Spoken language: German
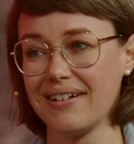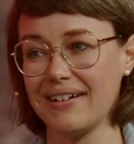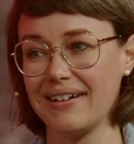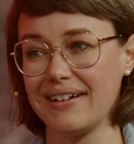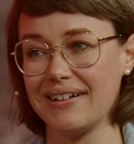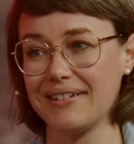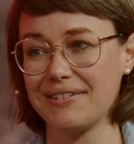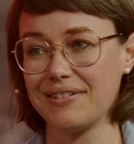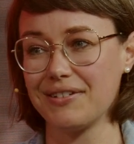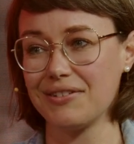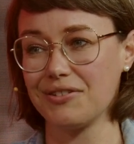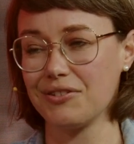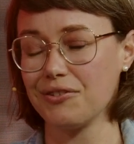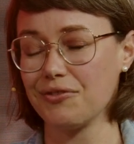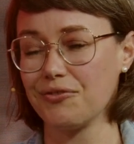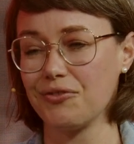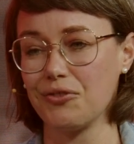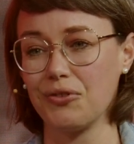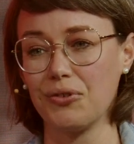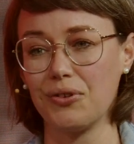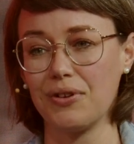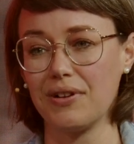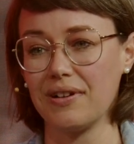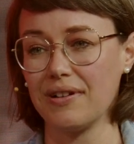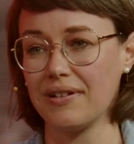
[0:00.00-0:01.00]
also
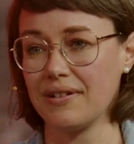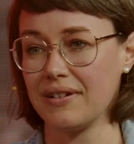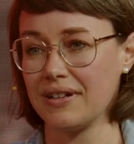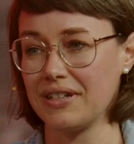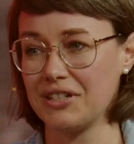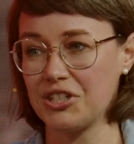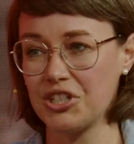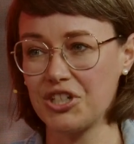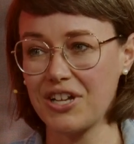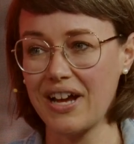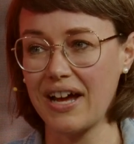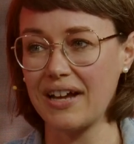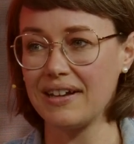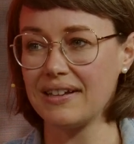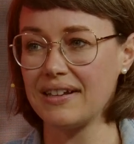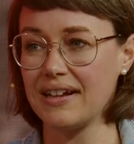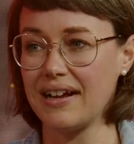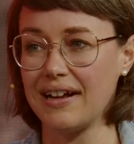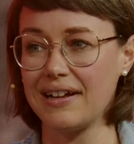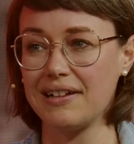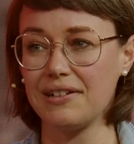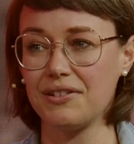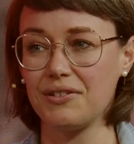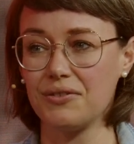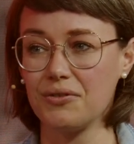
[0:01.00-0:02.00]
sowohl äh,
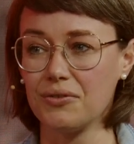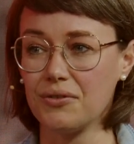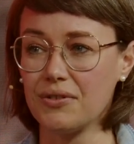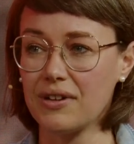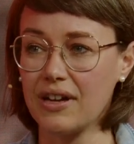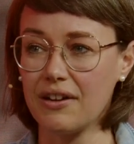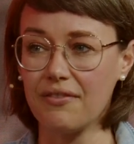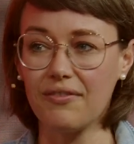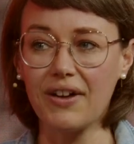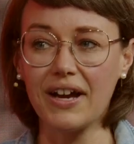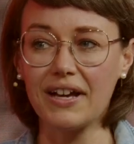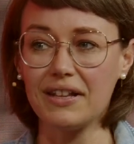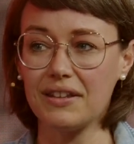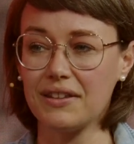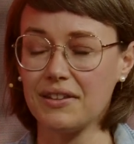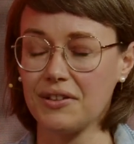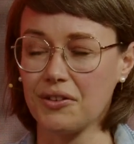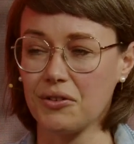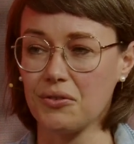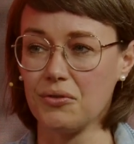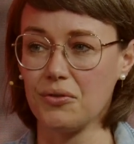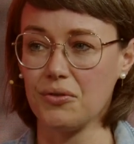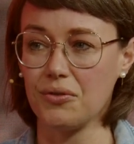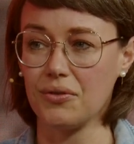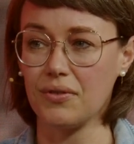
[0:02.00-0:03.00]
Instandhaltung,
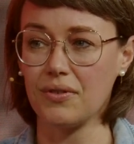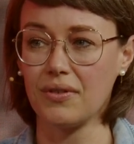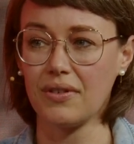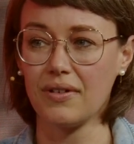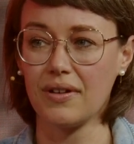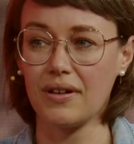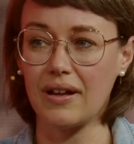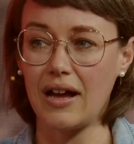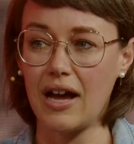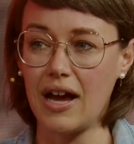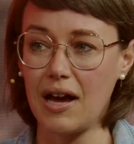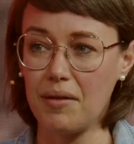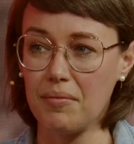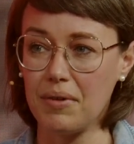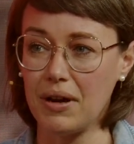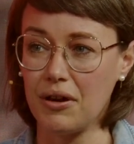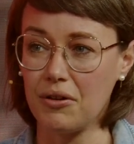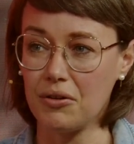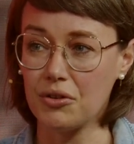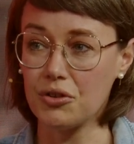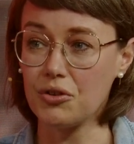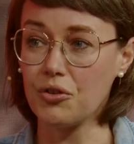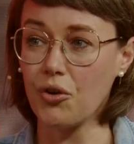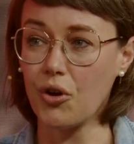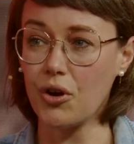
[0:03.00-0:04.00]
Erweiterung, aber
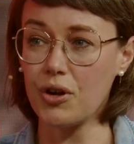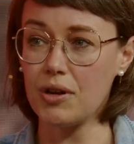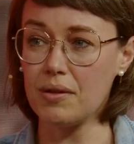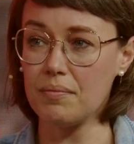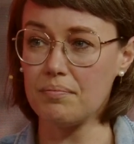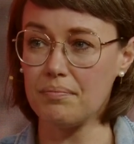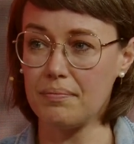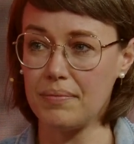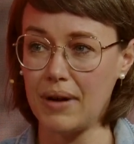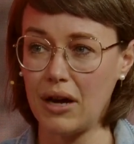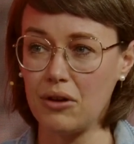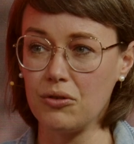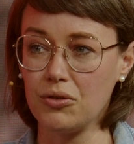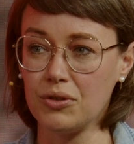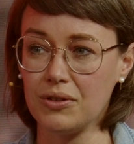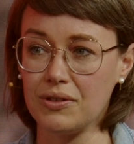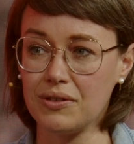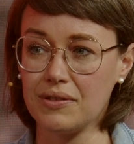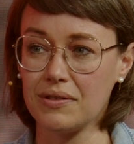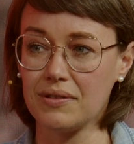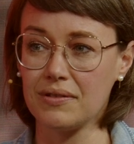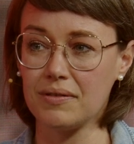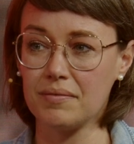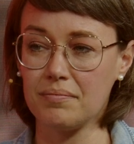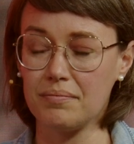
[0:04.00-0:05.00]
auch
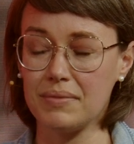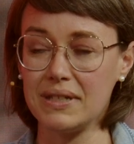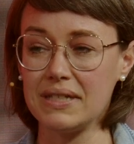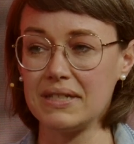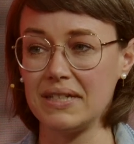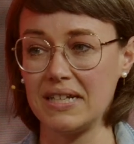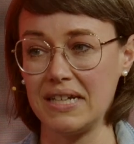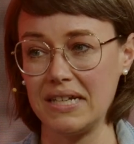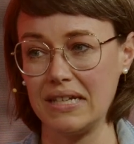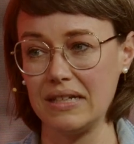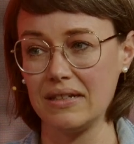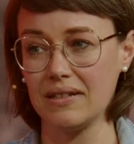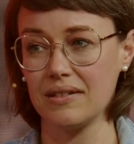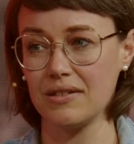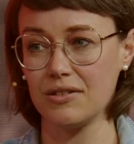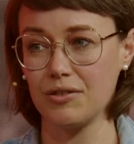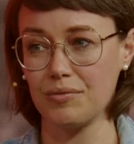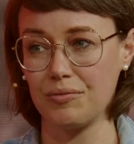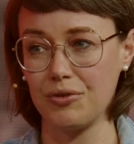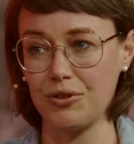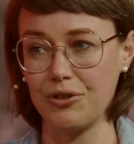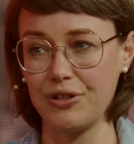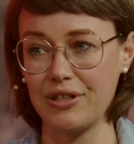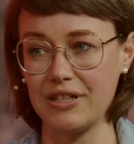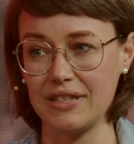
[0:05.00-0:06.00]
Neubauten bis hin zum
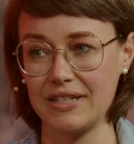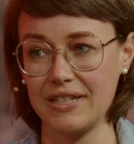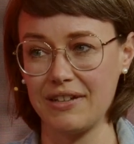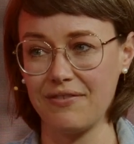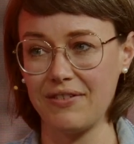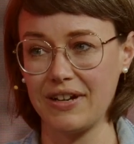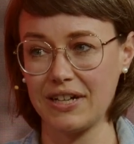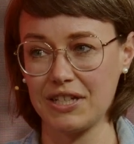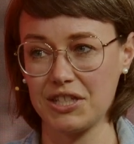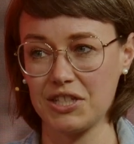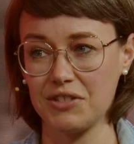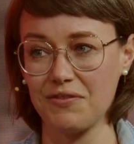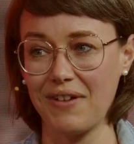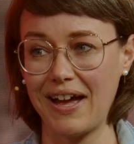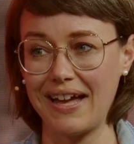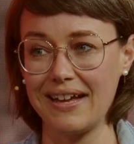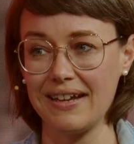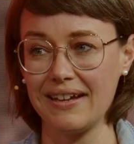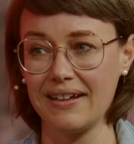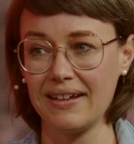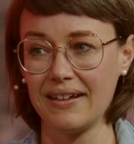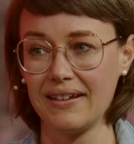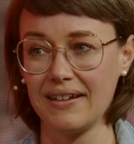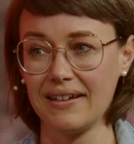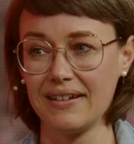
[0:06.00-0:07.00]
Lüner Seewerk 2.
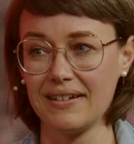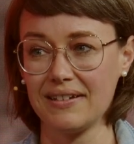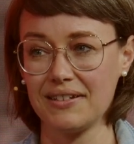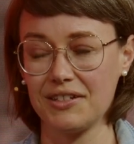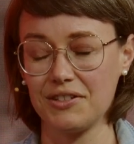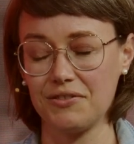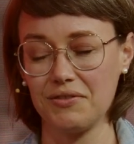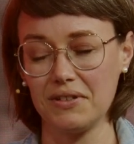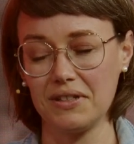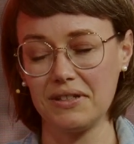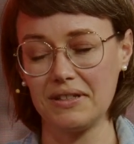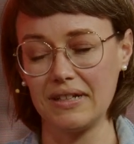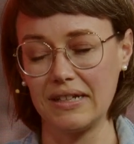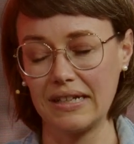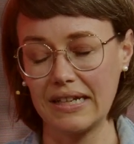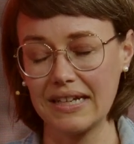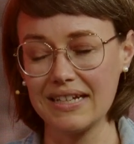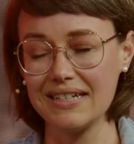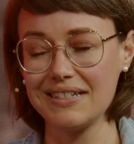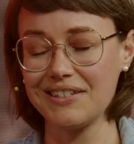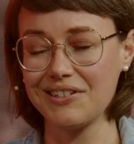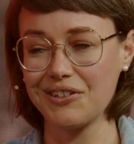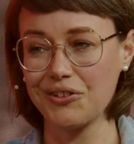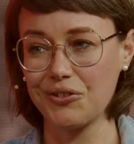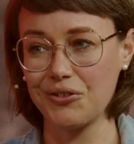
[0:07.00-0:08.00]
Das wird ein
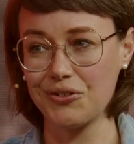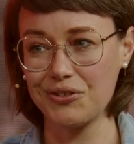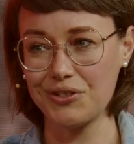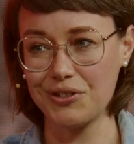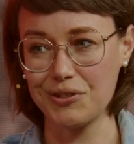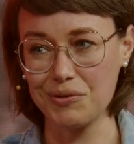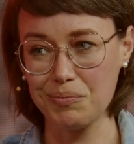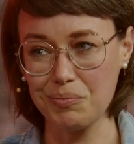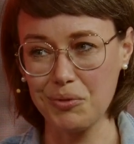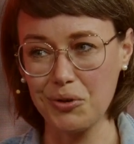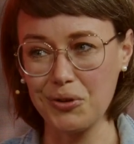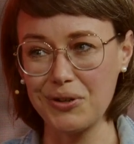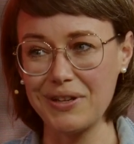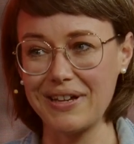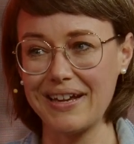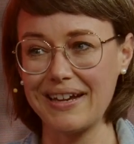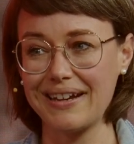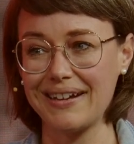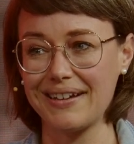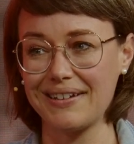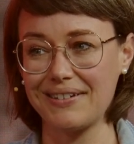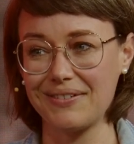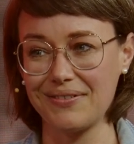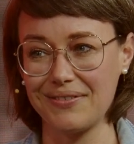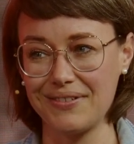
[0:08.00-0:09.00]
riesengroßes
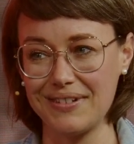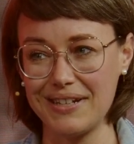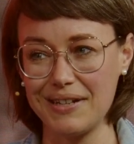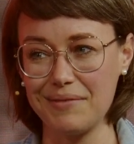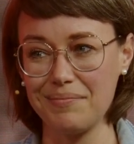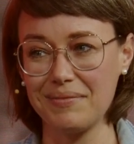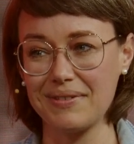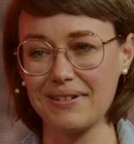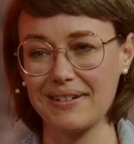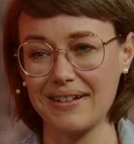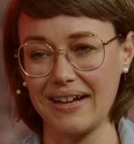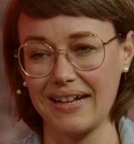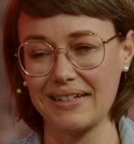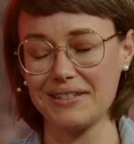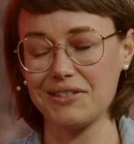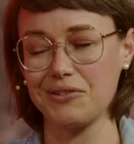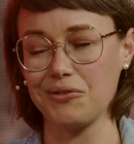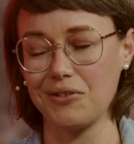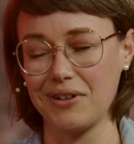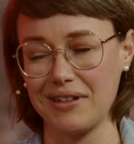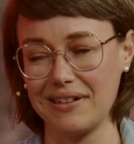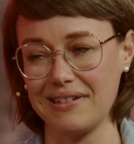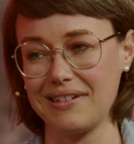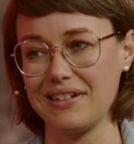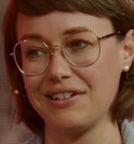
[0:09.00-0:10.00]
Projekt und nimmt ganz
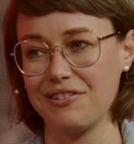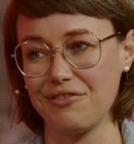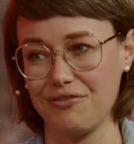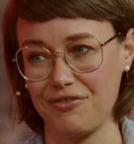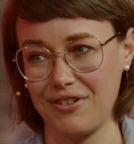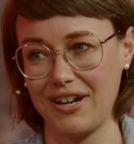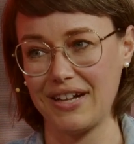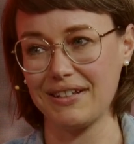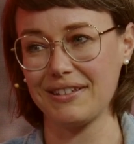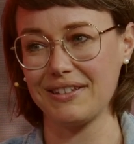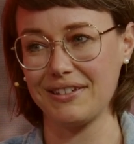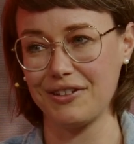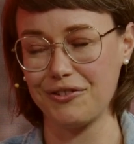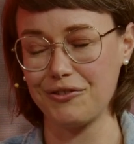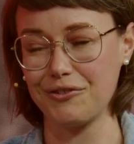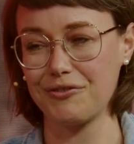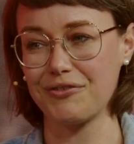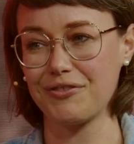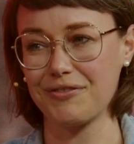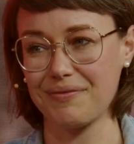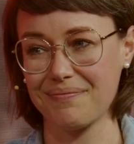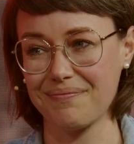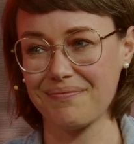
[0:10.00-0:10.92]
ordentlich Fahrt auf.